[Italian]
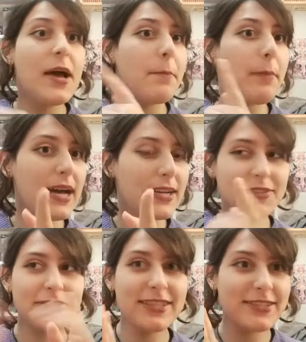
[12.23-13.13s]

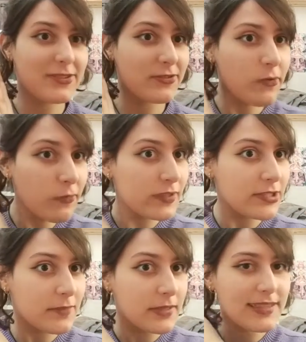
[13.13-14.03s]
marzo e sono
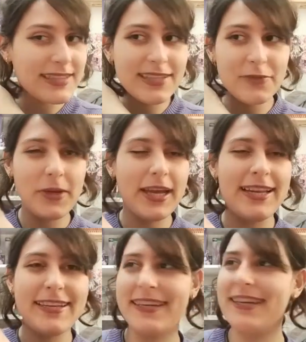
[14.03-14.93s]
ufficialmente due
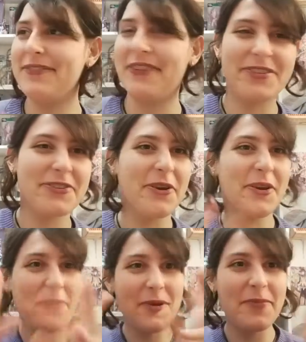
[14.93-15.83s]
anni che faccio
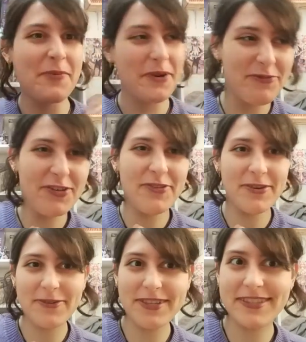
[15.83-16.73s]
i Weeaboo Monthly
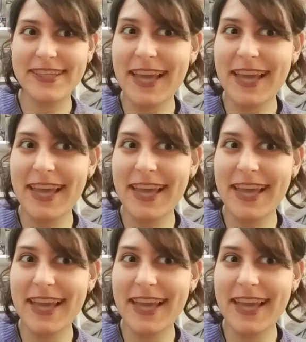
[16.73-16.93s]
Favorites,